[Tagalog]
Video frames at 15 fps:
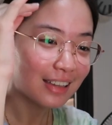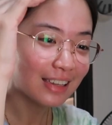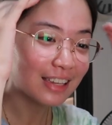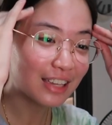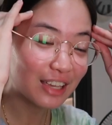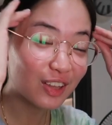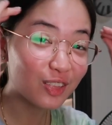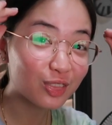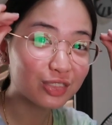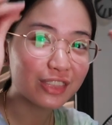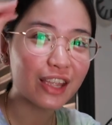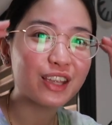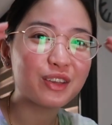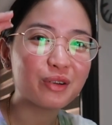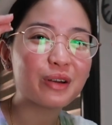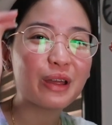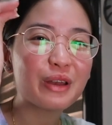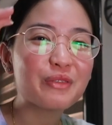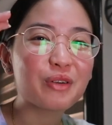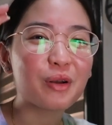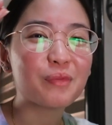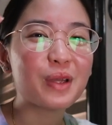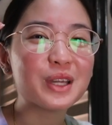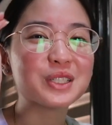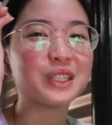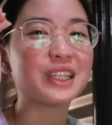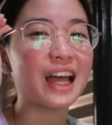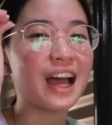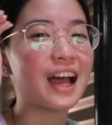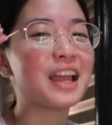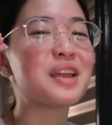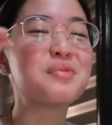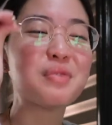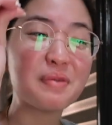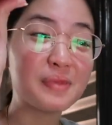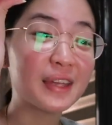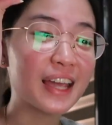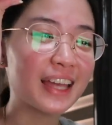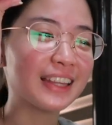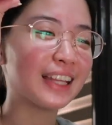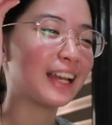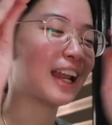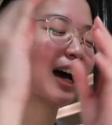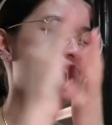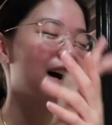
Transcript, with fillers: i-intake yung information na ibibigay nila.